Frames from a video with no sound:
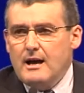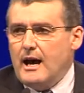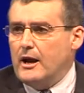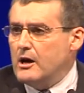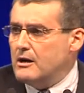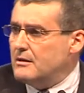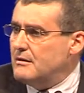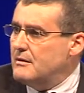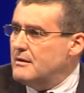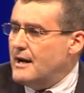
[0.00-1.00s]
Alors,
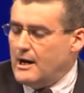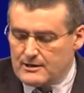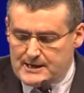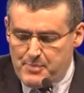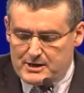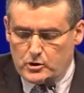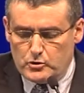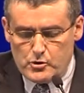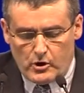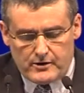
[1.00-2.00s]
alors c'est parce que nous
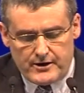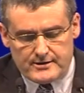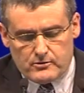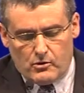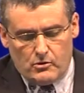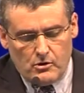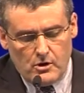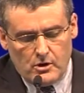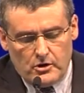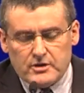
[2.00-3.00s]
nous reconnaissons
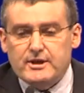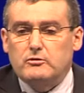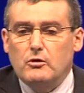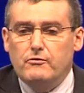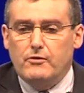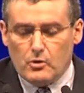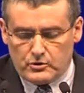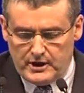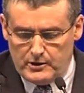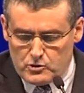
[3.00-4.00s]
dans cette
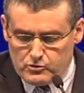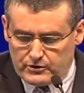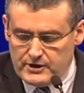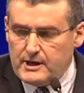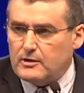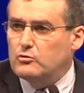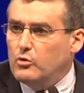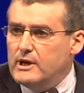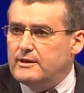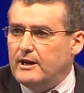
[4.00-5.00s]
volonté de soutenir tous
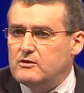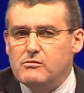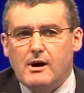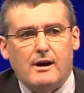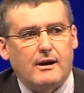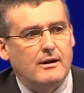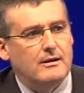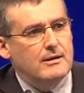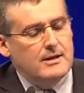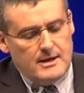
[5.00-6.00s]
les territoires
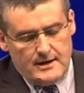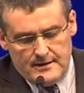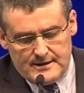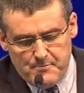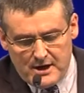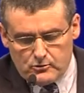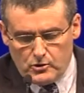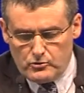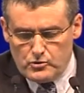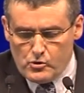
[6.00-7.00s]
c'est parce
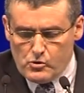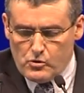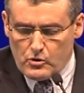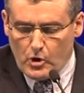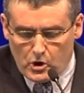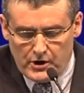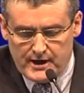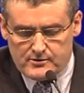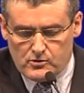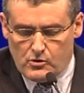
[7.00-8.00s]
que nous nous
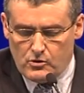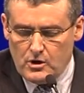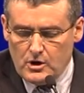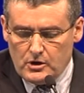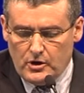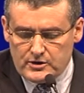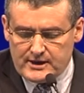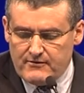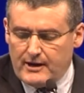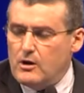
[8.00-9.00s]
reconnaissons dans
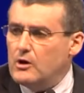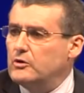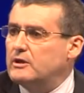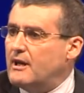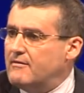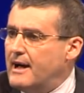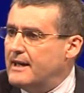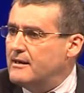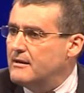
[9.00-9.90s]
ces valeurs de travail,